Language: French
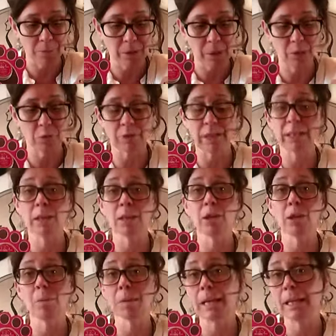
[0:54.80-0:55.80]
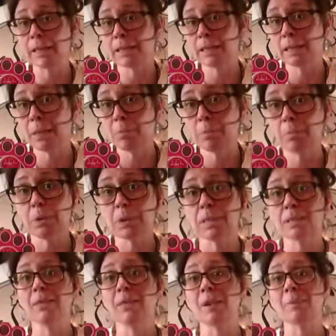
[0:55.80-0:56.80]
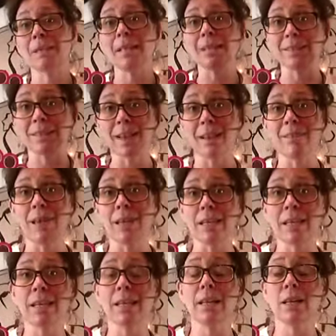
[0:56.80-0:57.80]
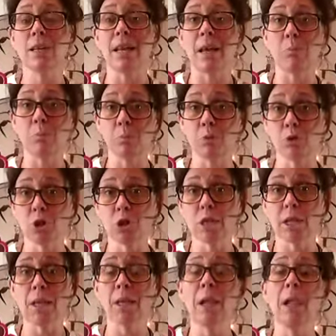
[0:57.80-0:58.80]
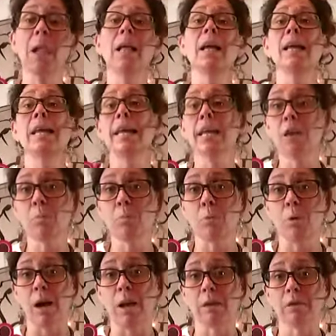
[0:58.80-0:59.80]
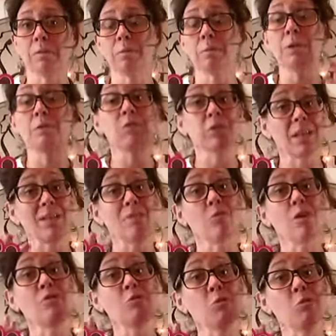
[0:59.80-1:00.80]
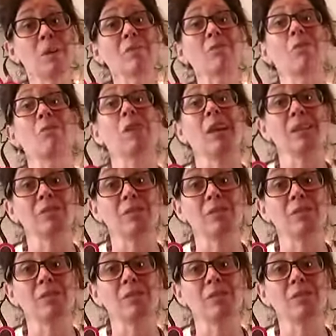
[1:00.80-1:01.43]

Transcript: Ça fait que le principe, c'est vraiment d'aller travailler la peau du chien et le poil. Puis vous allez voir, vos mains vont être